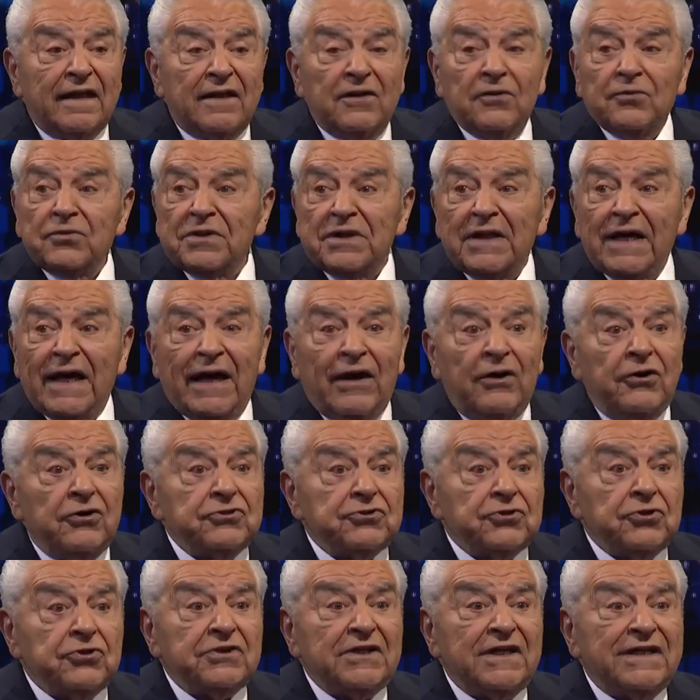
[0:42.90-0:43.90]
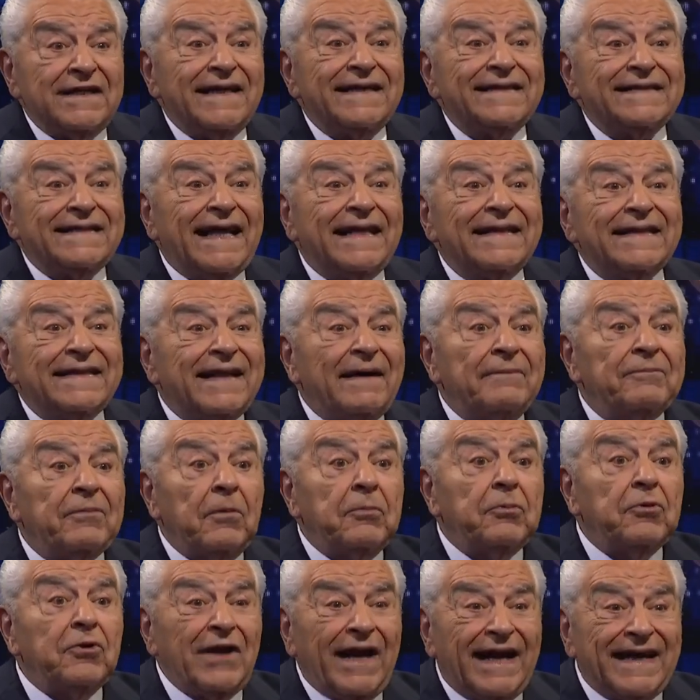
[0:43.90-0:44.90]
de un día a otro, tener tanta
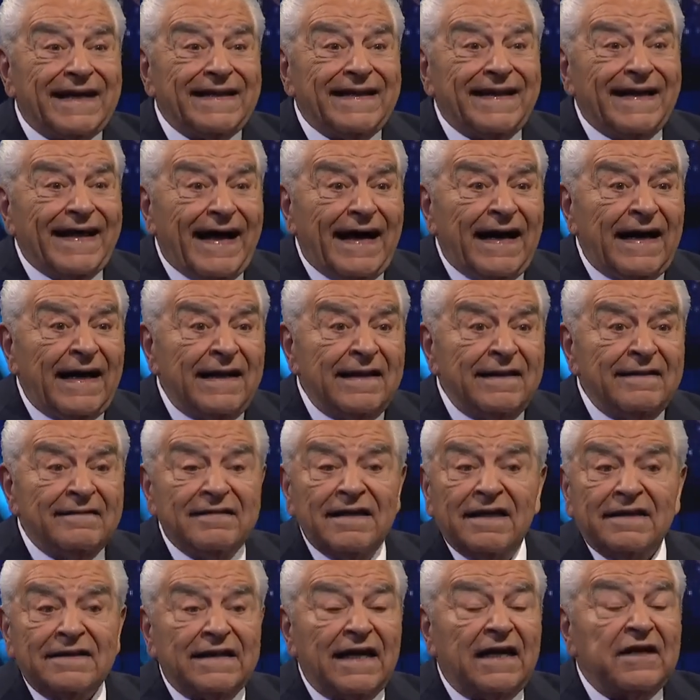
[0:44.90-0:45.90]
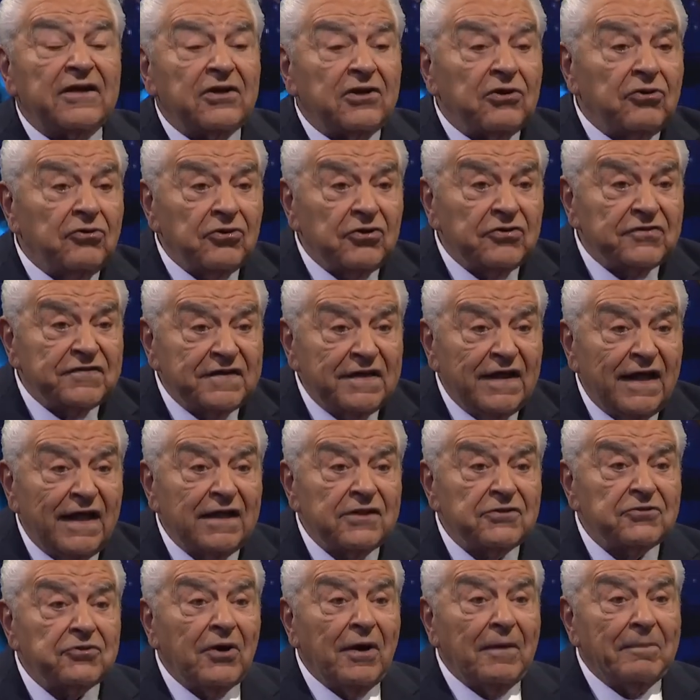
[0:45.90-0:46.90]
popularidad y ser tan reconocida
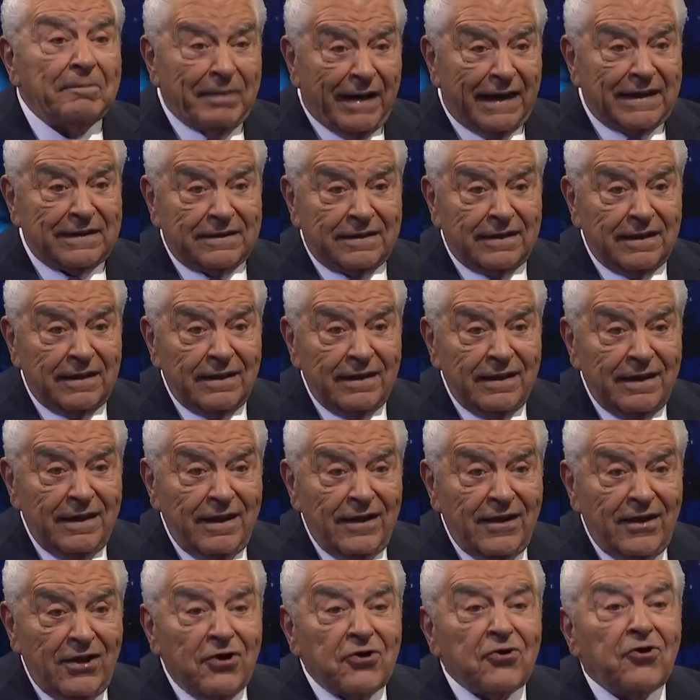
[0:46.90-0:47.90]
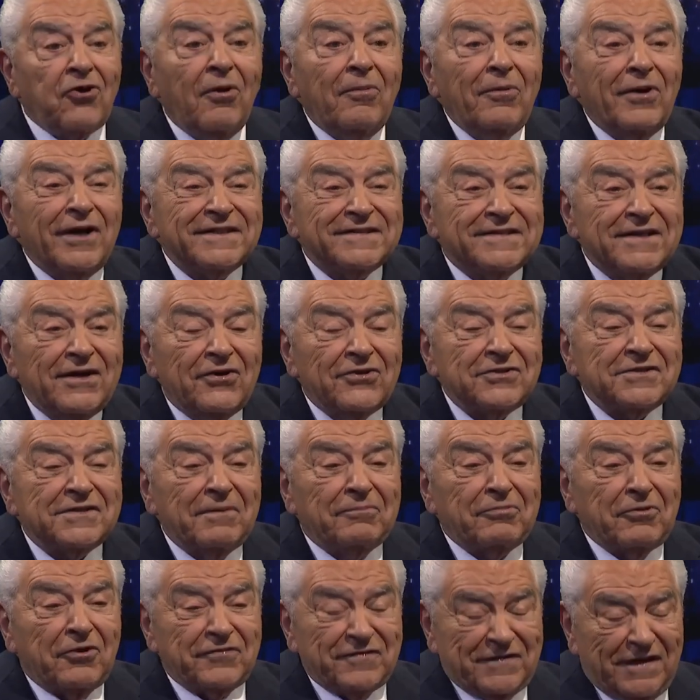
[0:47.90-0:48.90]
en todas partes. ¿Cómo ha sido
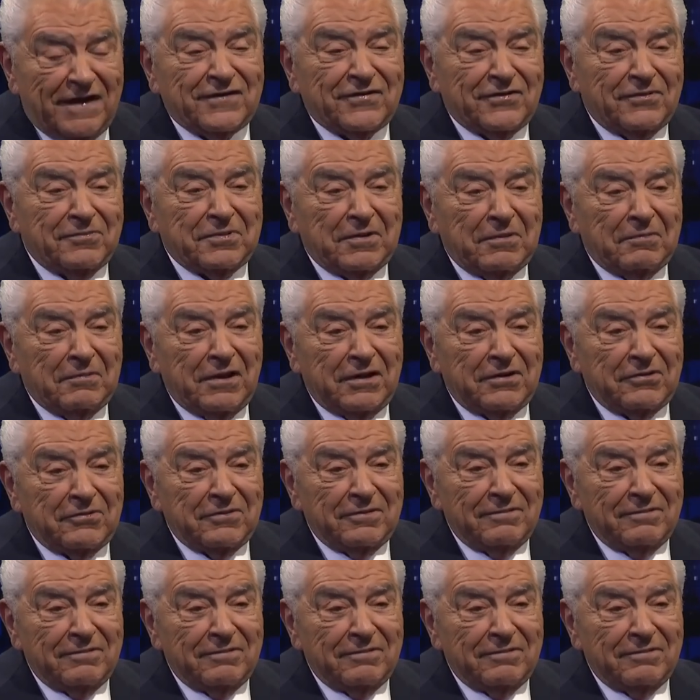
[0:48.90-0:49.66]
ese proceso primero?